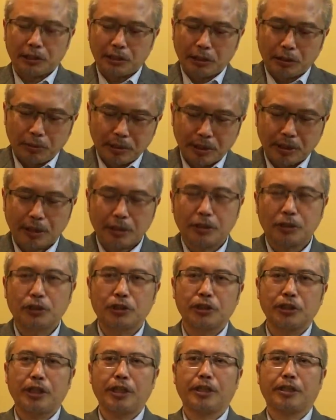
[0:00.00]
社会上的
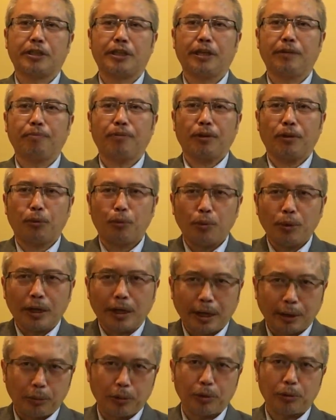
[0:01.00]
失业的人越
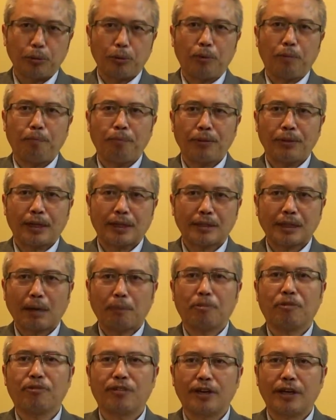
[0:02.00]
来越多，那大
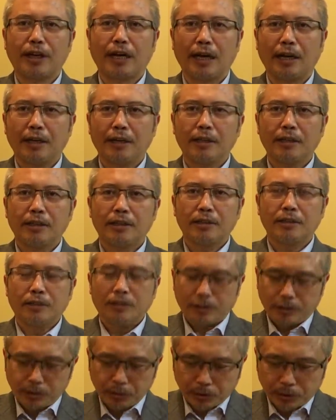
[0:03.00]
部分人呢，
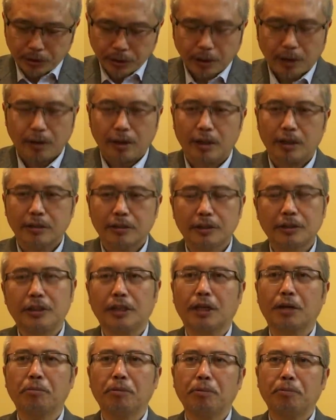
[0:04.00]
就知道了自己
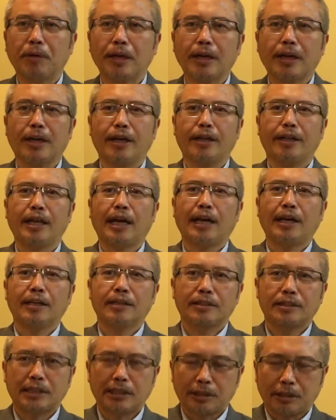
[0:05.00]
根本没可能呢
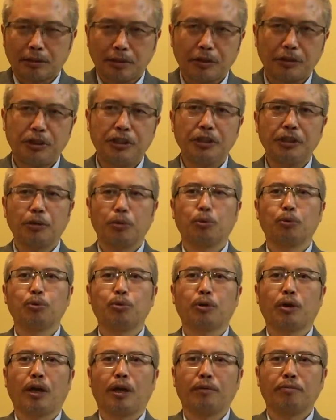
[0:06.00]
再找到新的工
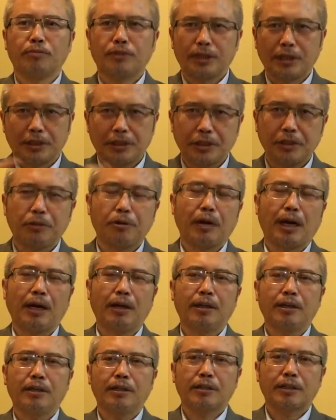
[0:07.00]
作了。这个时候啊，
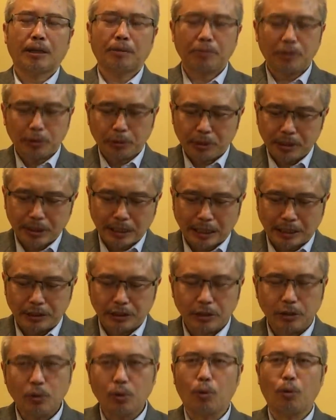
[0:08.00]
他们就会产
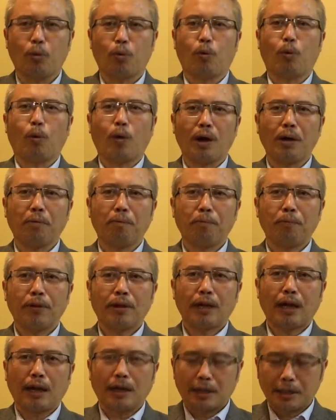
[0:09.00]
生恐慌。
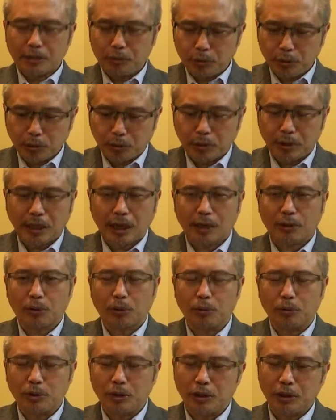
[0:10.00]
啊，根据国家
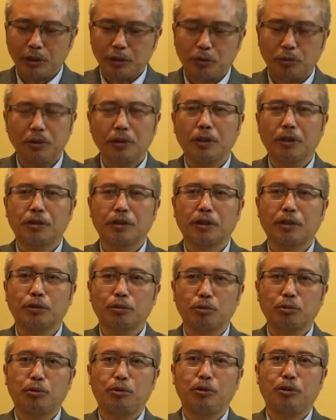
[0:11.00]
统计局的这个
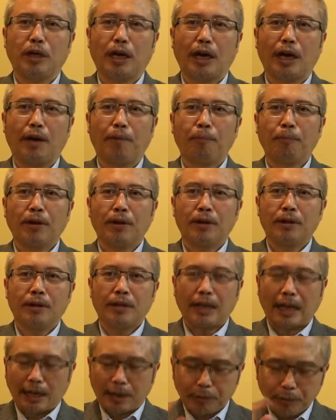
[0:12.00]
数据啊，
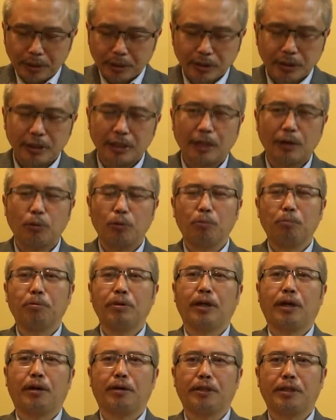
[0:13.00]
两个月之前公布
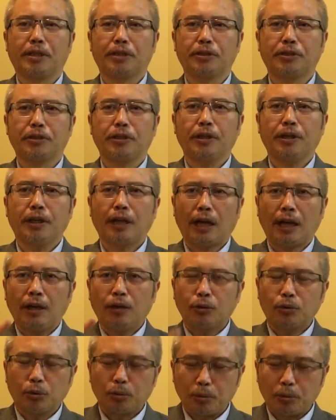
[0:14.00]
的，好像是啊，
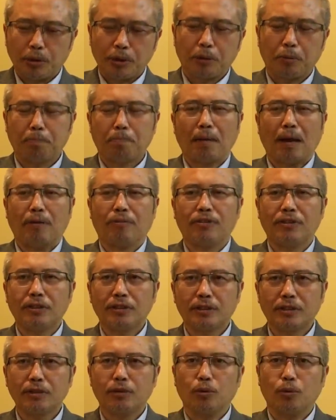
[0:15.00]
中国有百分
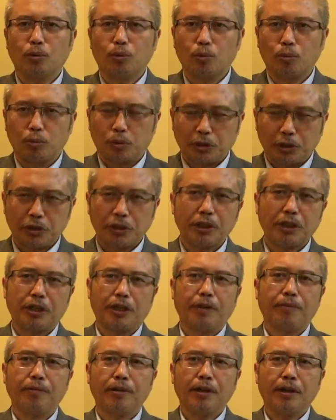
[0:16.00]
之五十的
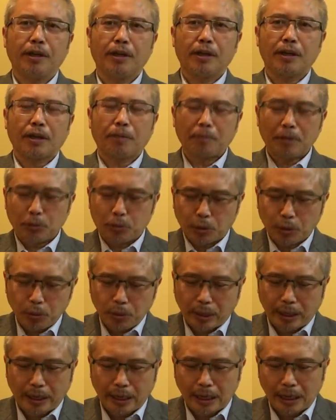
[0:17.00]
人，他们的存
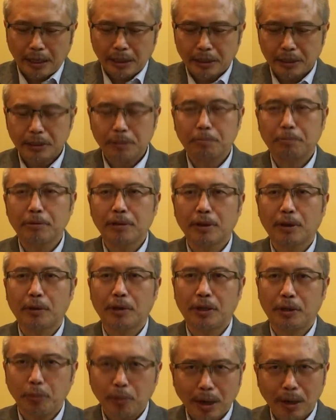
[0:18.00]
款呢是不到
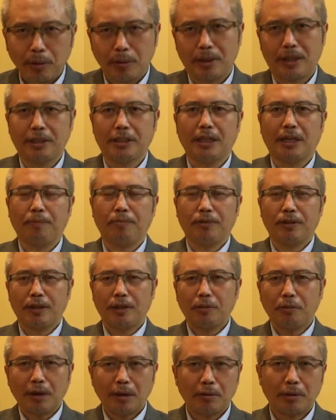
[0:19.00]
一万块钱，
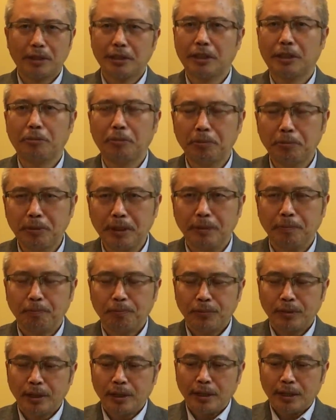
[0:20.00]
一万块钱人民币。
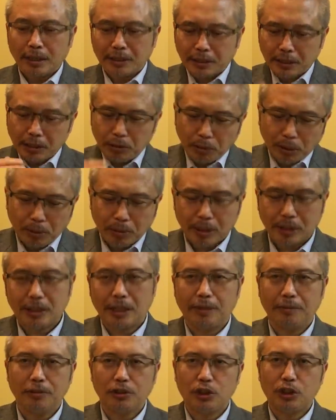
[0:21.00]
那这一万块
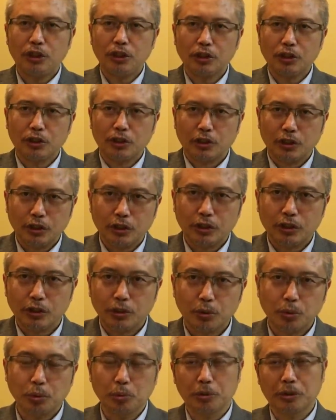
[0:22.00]
钱，即使是
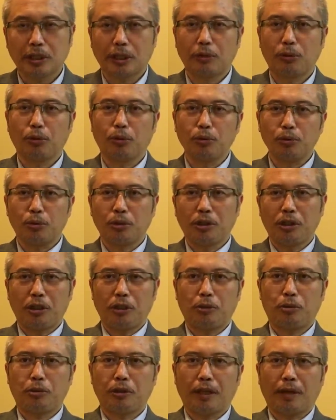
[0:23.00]
住在农村
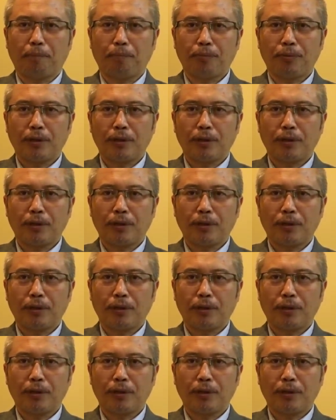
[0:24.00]
地区的，